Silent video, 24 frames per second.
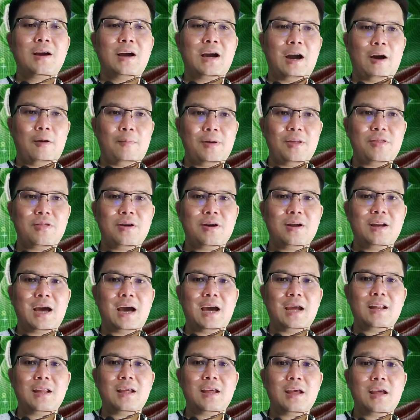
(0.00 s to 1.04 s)
เข้าไปซื้อ
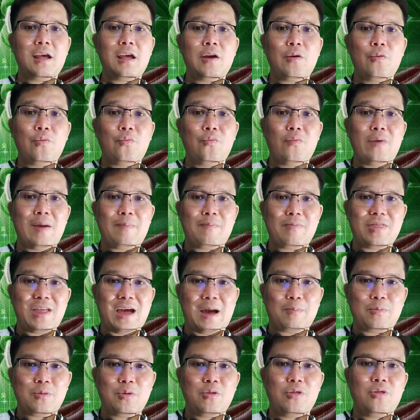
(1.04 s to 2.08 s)
ได้ที่เว็บ
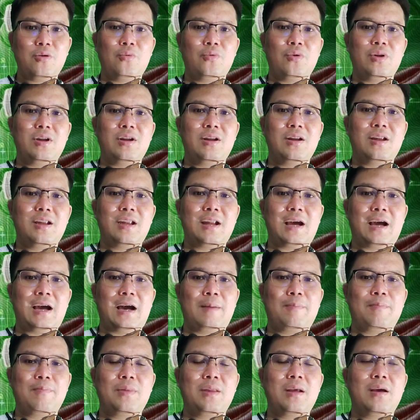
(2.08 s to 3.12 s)
3.0 นะค
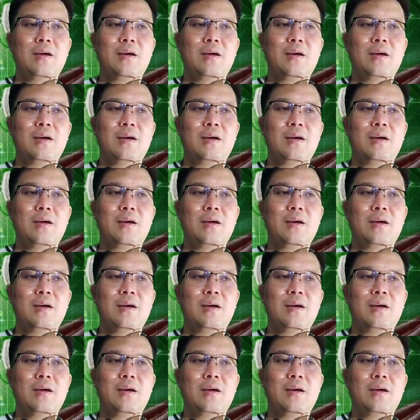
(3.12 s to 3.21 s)
รับ